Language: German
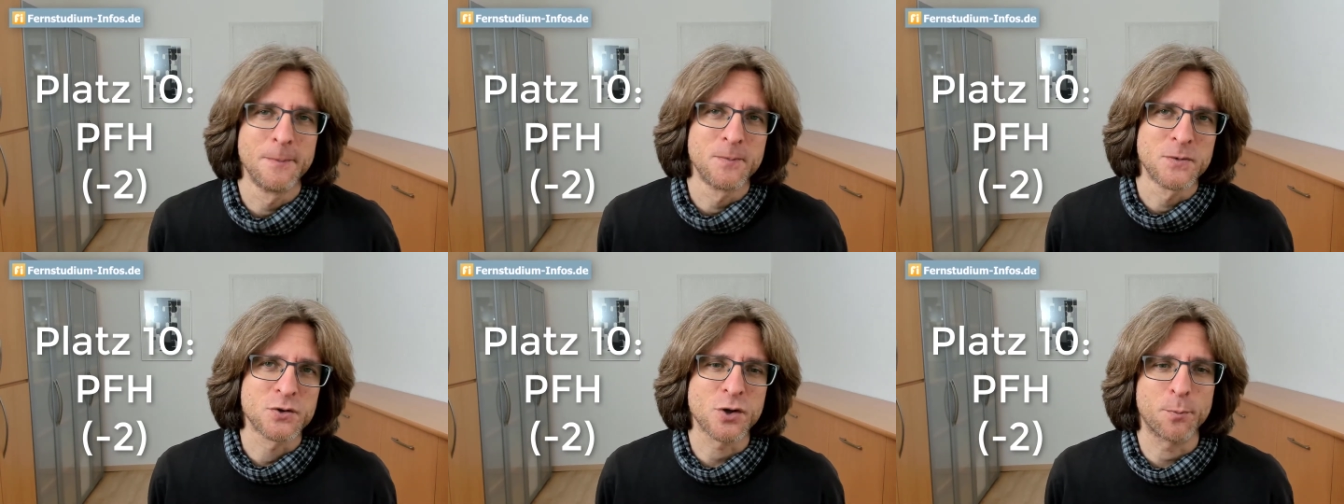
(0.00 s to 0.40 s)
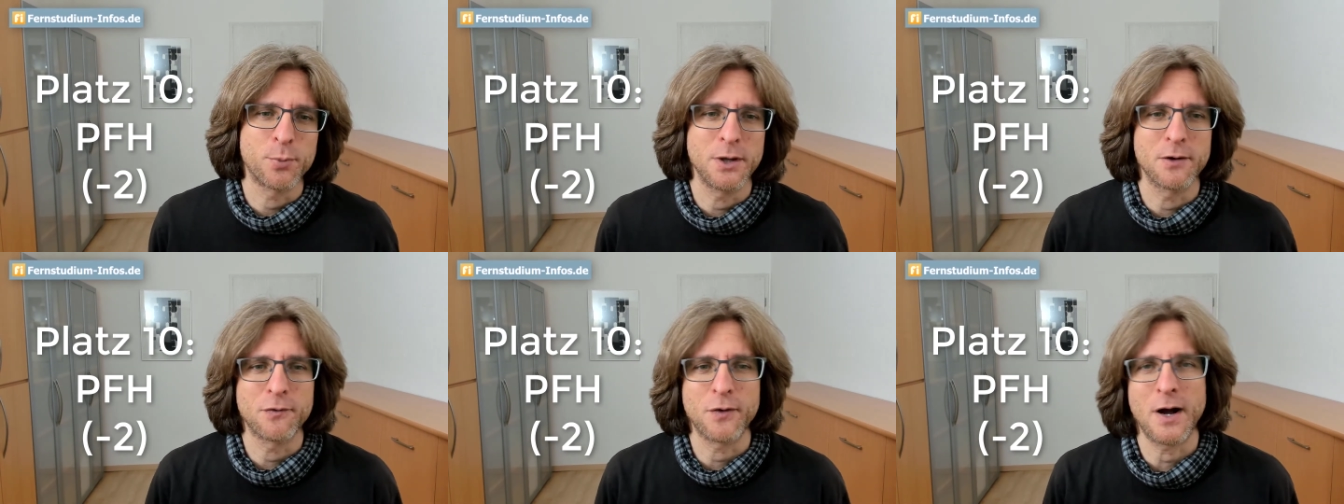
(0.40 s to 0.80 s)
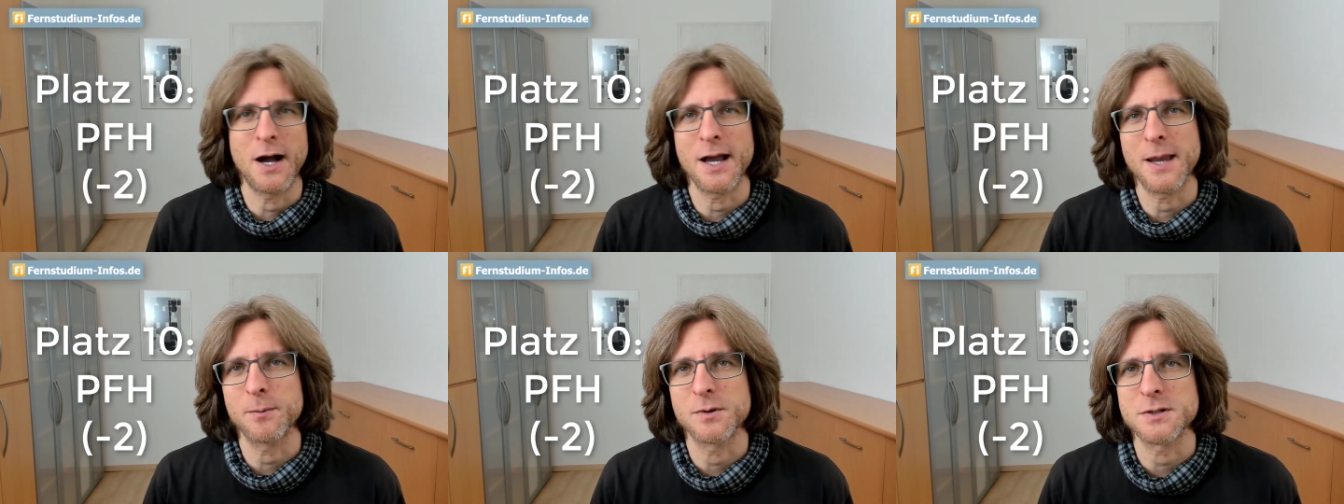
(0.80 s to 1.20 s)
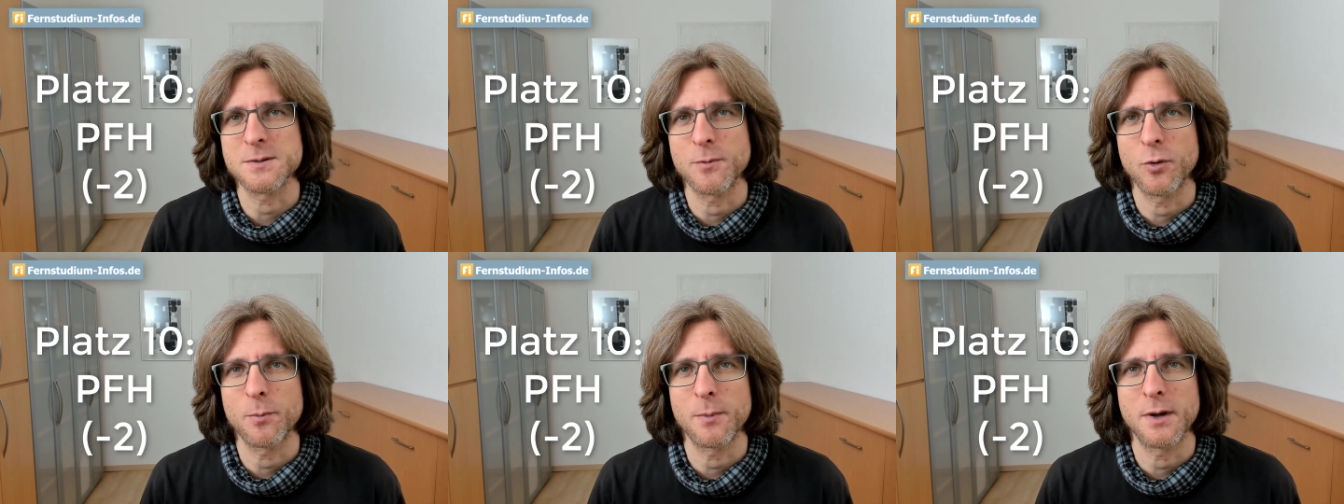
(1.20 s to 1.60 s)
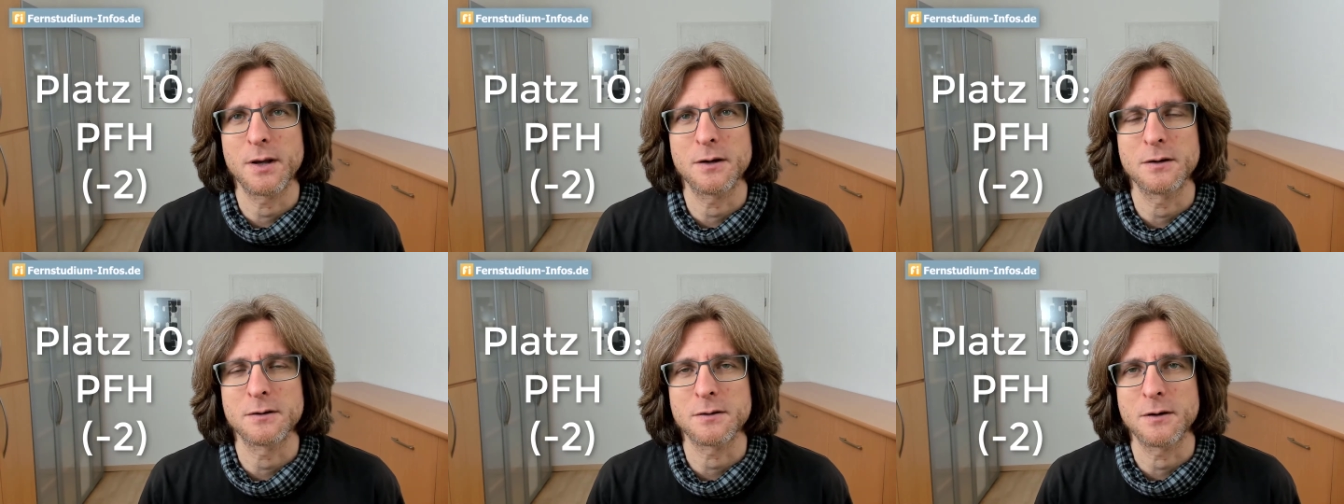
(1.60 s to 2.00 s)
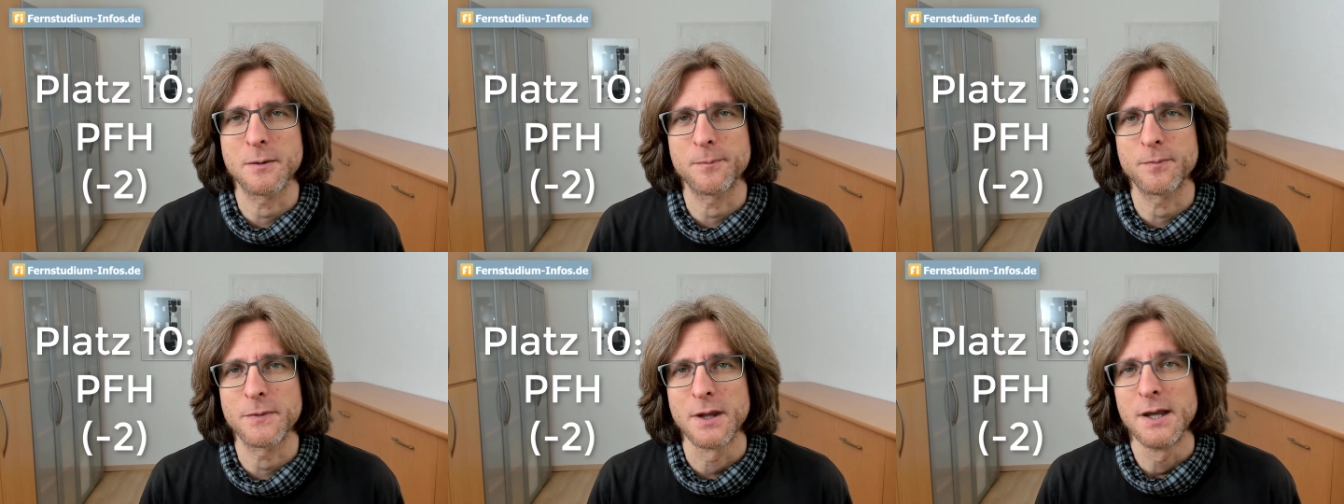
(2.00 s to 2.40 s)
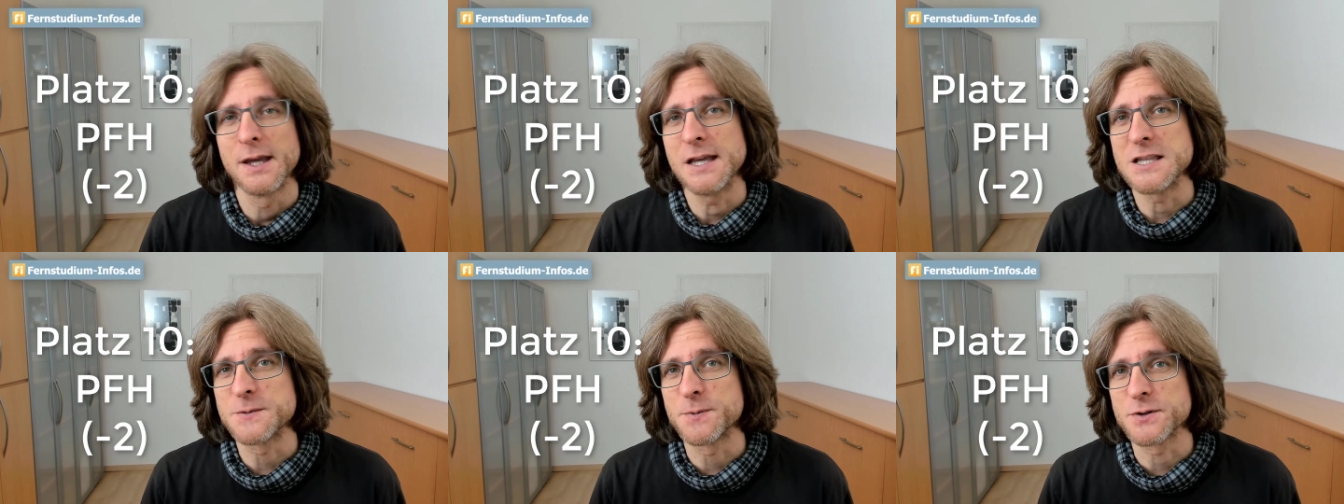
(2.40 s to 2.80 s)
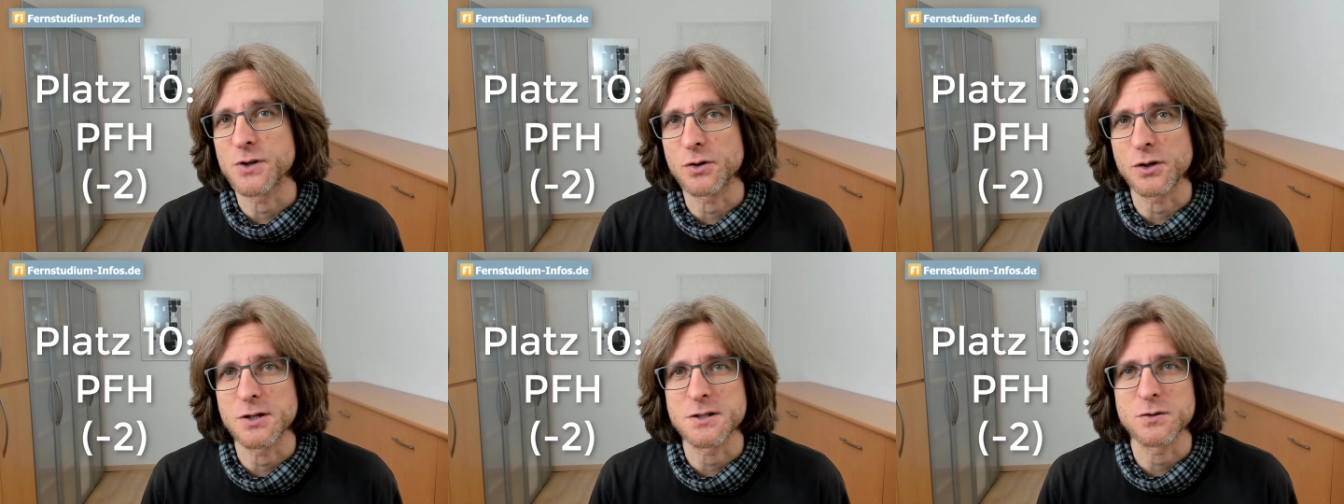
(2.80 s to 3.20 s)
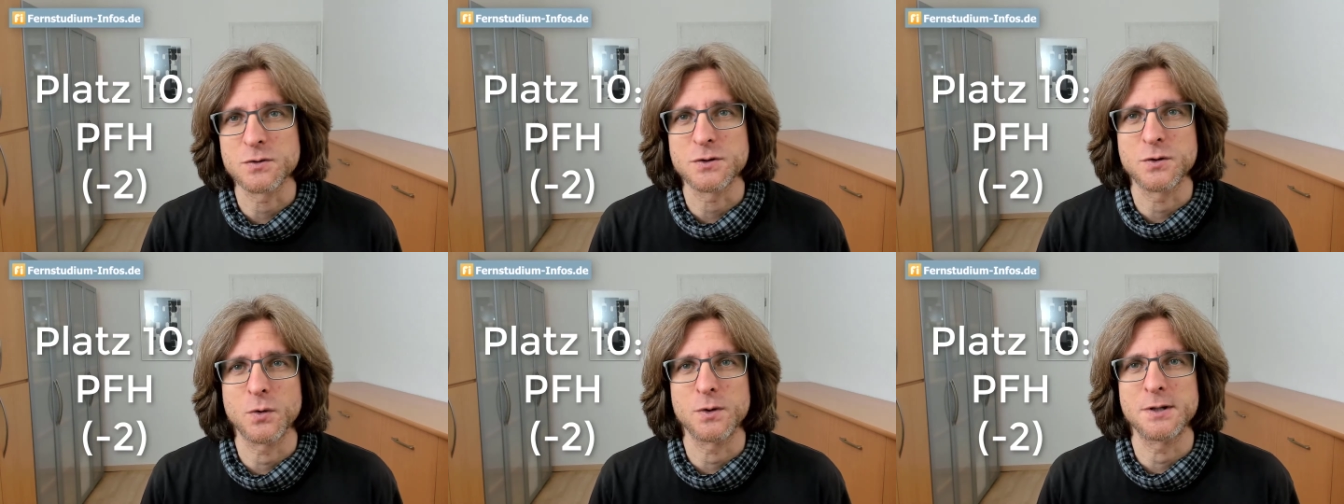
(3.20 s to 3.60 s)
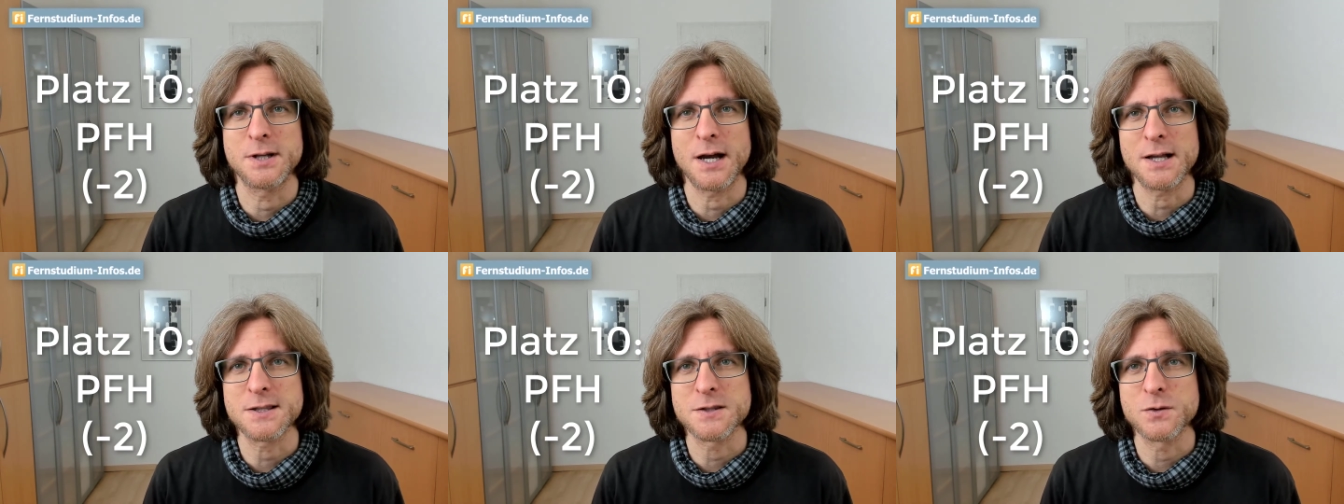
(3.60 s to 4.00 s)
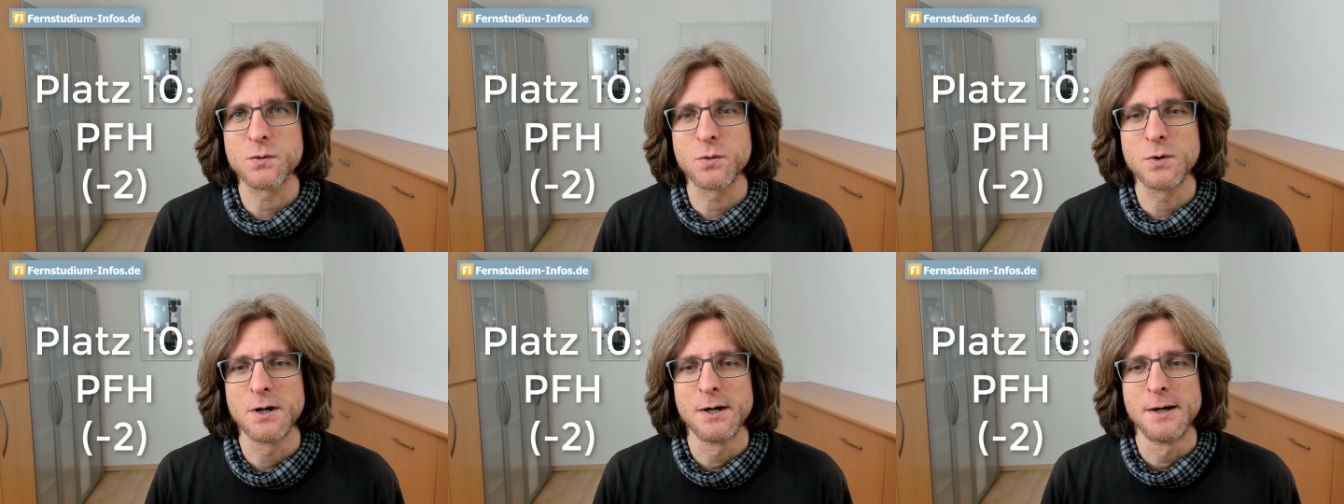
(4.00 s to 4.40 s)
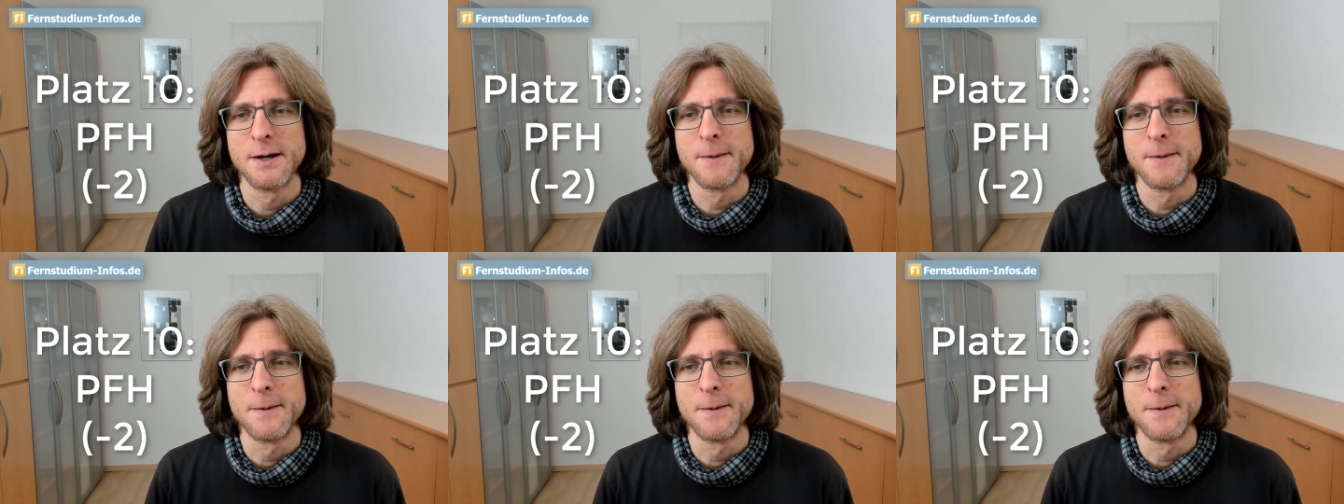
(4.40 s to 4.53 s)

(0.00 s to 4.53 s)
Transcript: Zur PFH gibt es im Moment ähm, insbesondere Diskussionen dazu,